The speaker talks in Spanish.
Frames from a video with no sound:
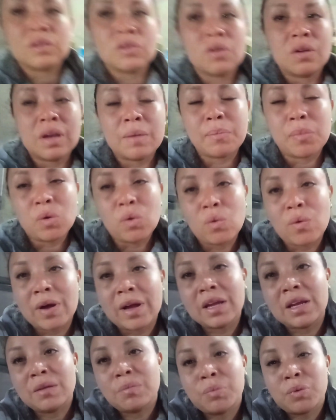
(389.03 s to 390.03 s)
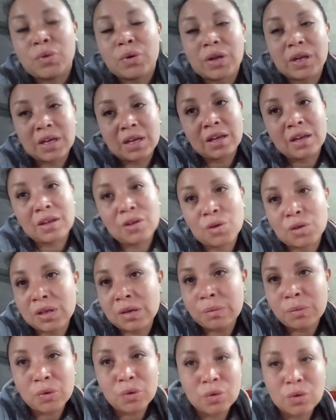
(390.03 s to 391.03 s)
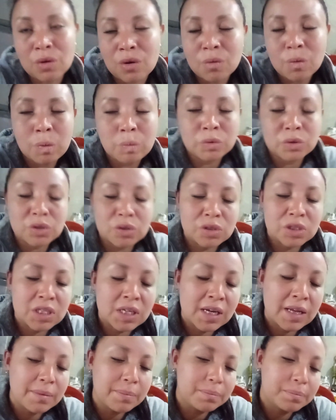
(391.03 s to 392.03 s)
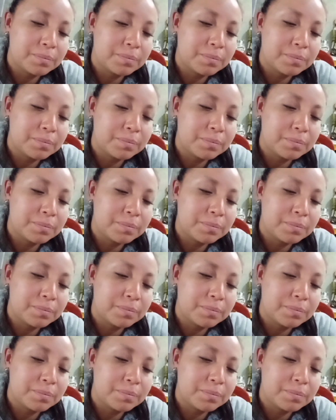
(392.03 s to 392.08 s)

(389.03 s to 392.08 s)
No le pongo ahí porque yo tampoco no como mucho chile.